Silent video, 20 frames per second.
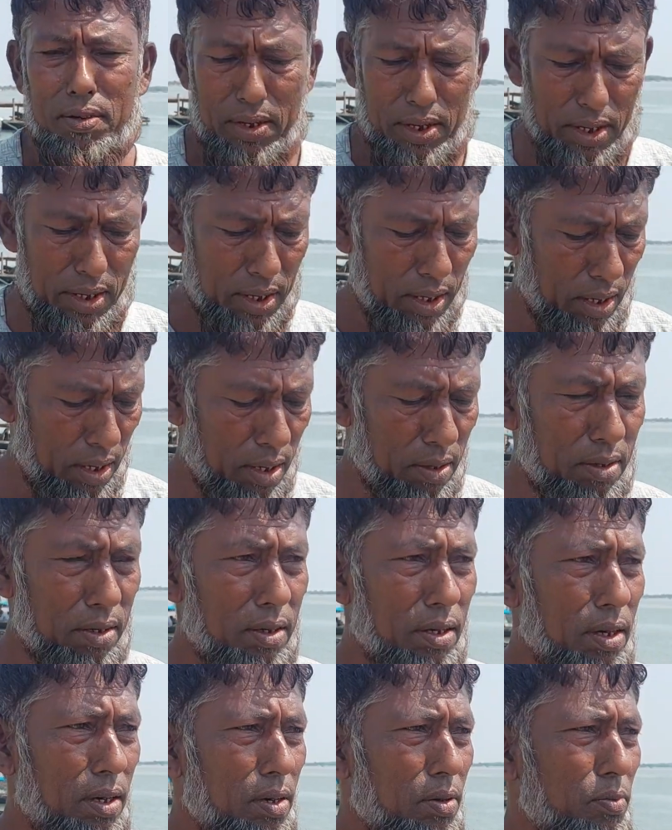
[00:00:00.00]
ঠিকানা
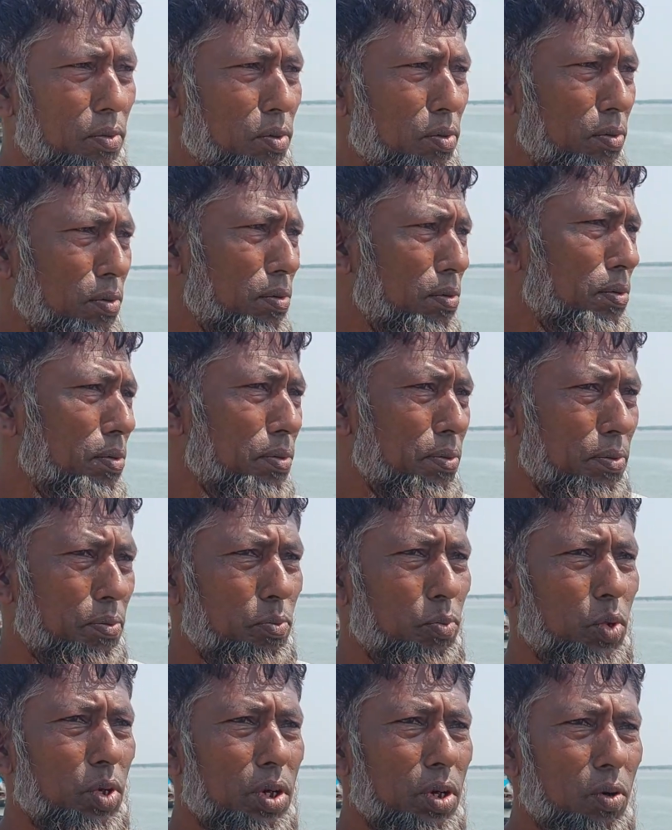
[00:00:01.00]
নীলমুর
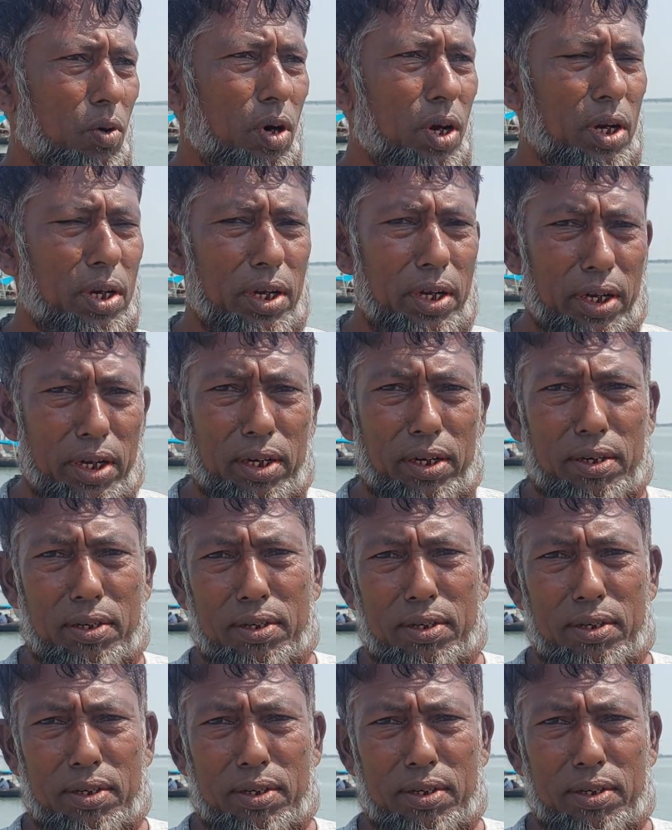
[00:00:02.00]
বুড়িগোয়ালিনী